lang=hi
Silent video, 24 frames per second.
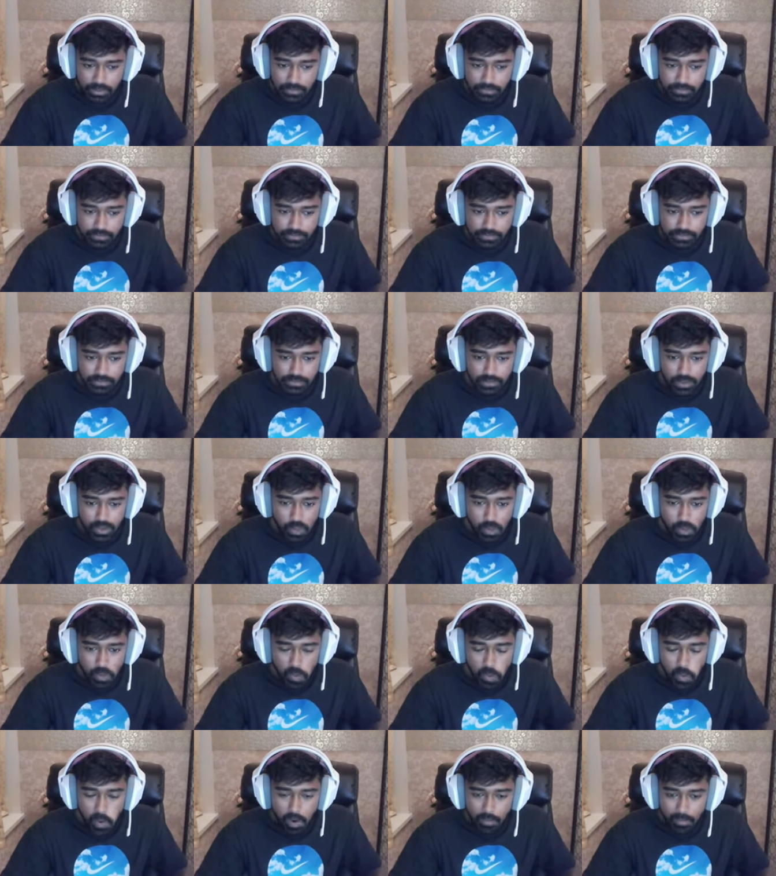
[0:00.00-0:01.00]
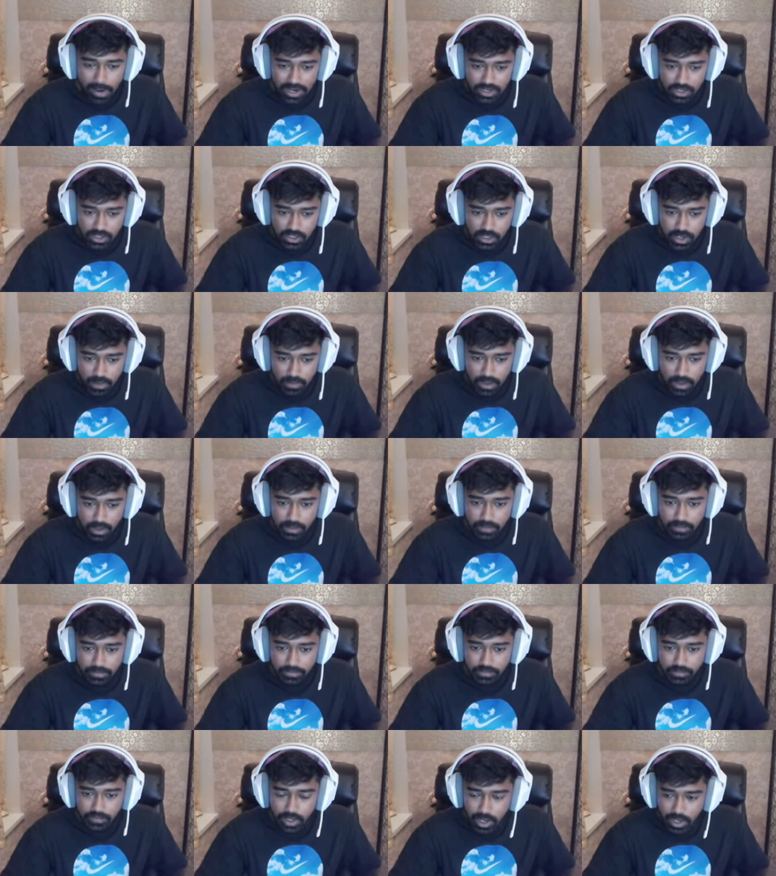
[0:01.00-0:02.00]
मैचेस के बाद आज वीडियो रिकॉर्ड
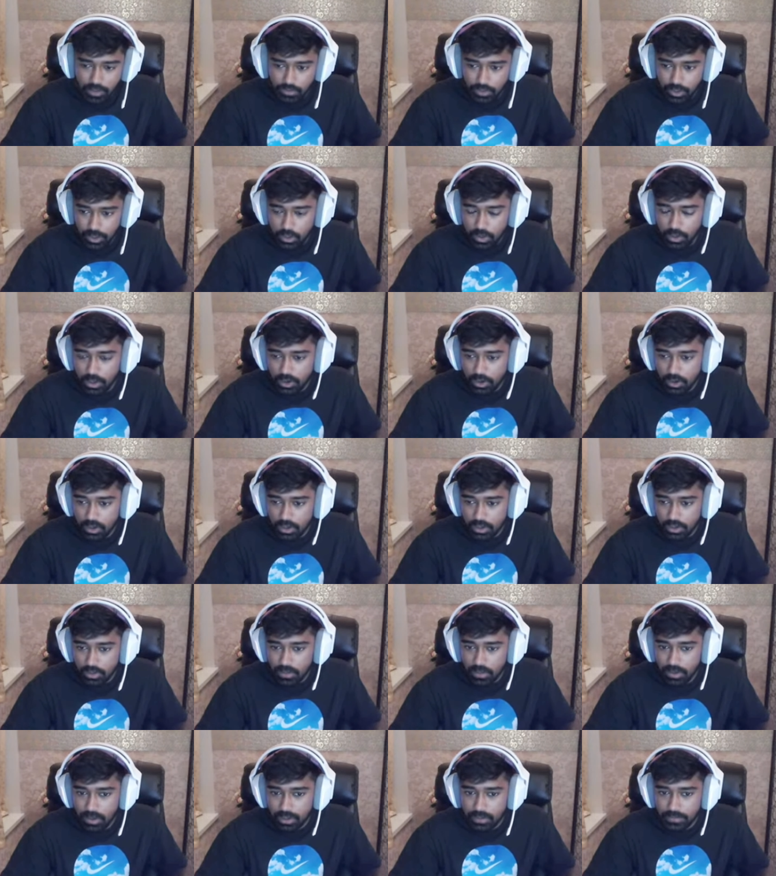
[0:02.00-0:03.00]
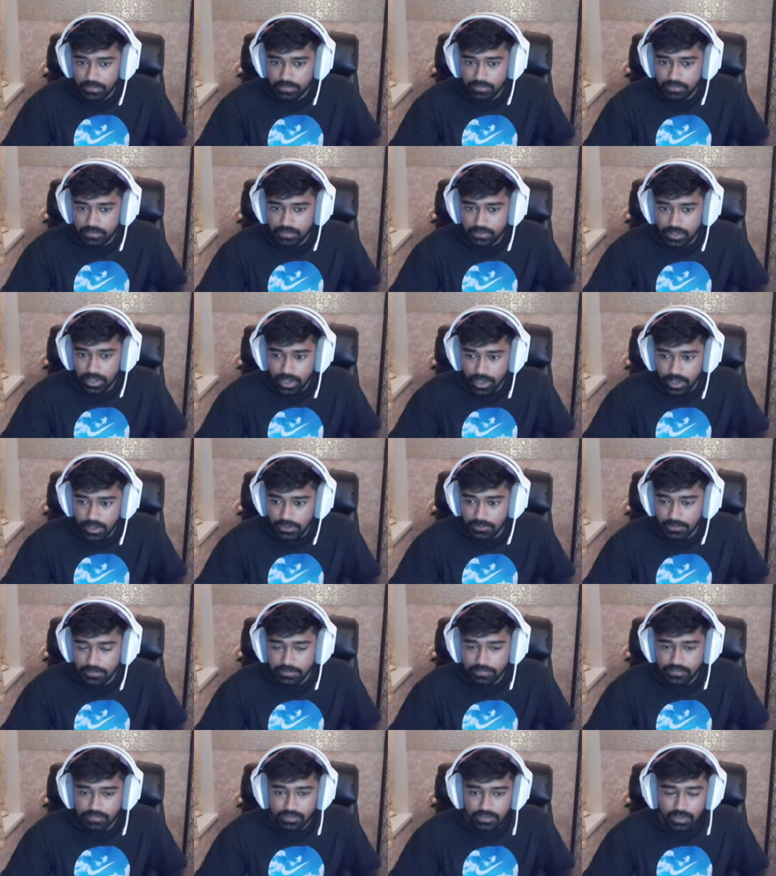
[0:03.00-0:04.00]
करूंगा एंड कल
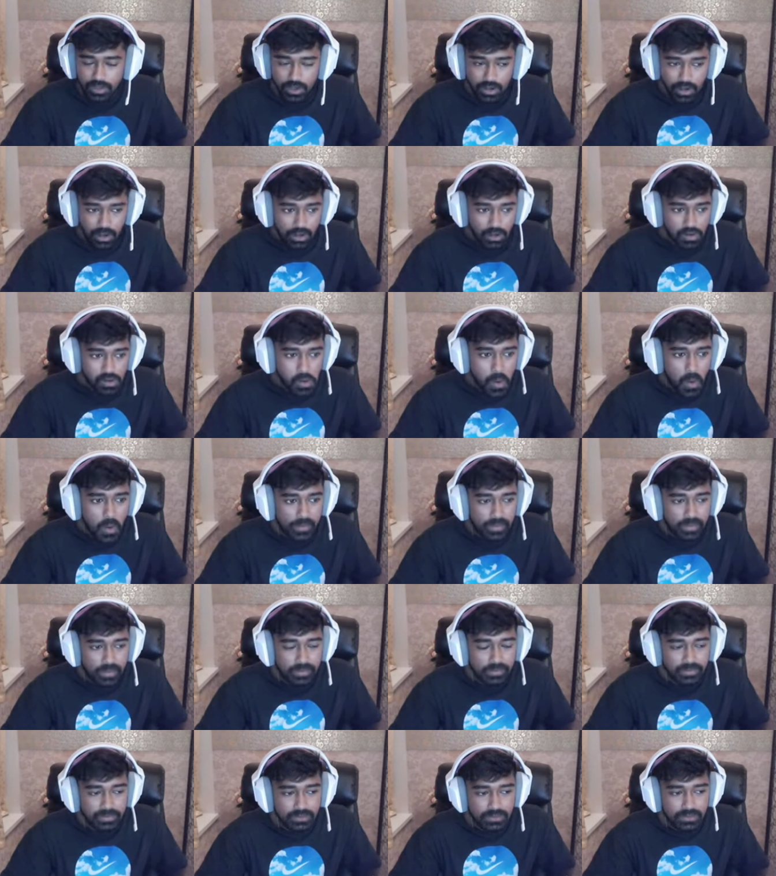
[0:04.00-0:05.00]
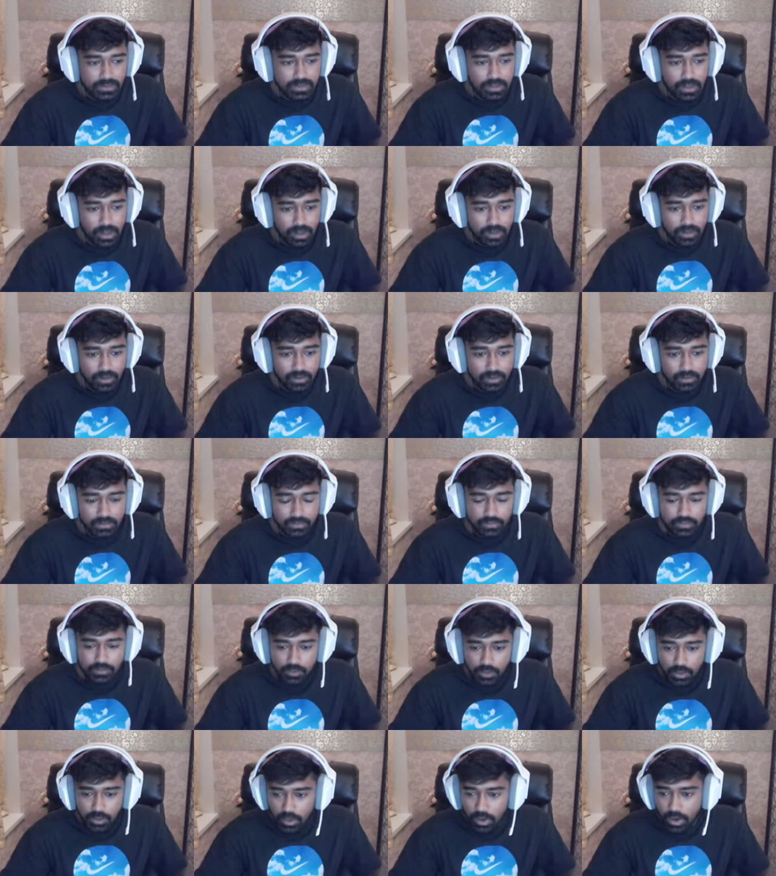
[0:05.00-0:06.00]
वीडियो आएगी
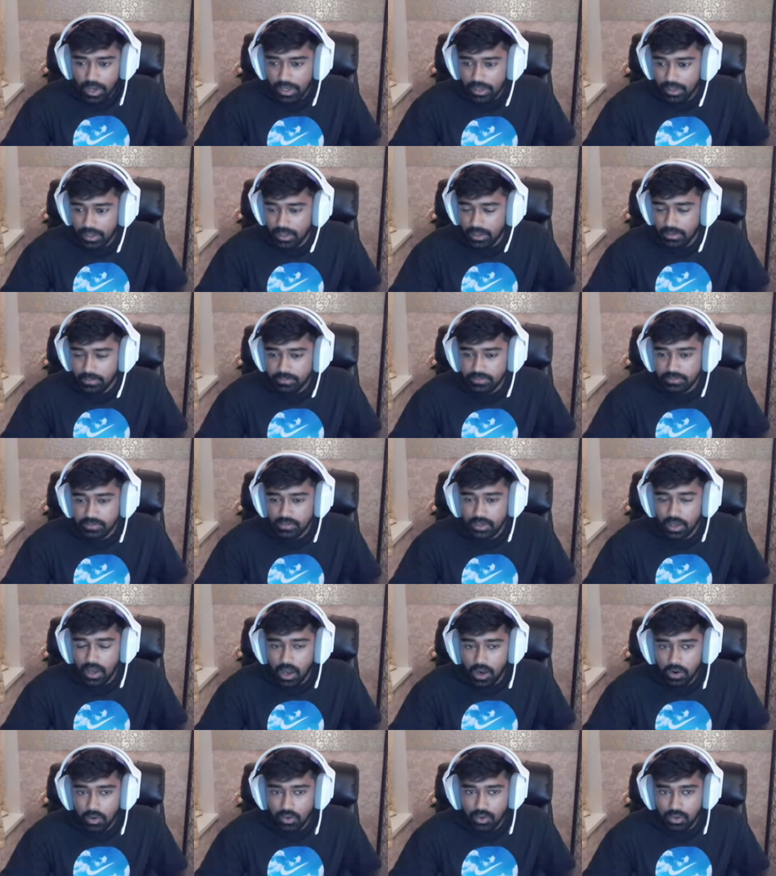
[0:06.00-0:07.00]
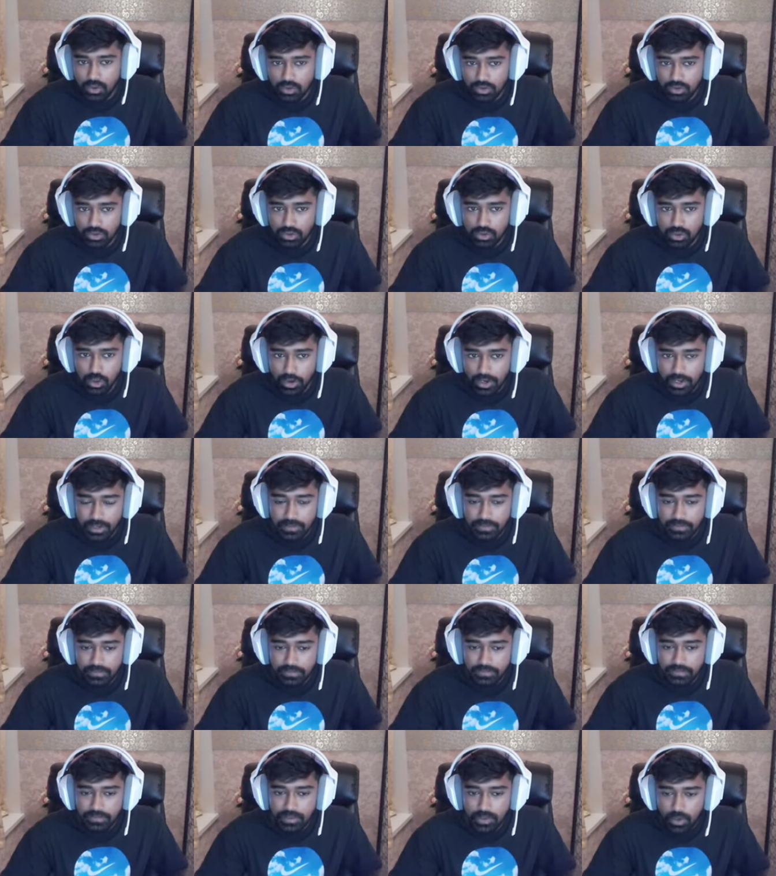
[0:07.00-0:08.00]
हाउ टू ज्वाइन
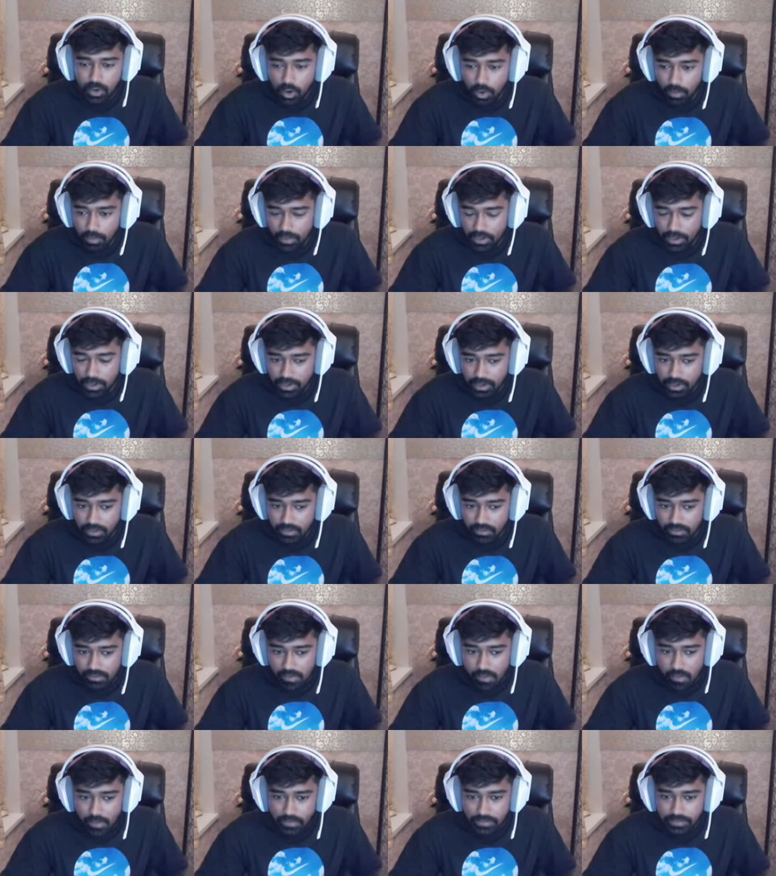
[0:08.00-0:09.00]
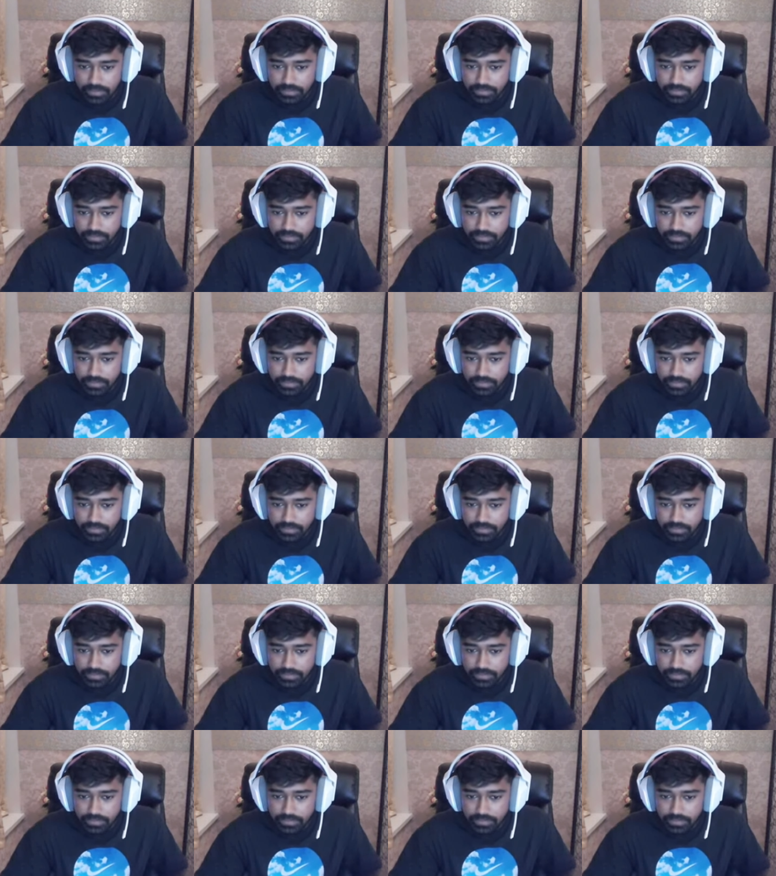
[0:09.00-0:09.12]
competitive in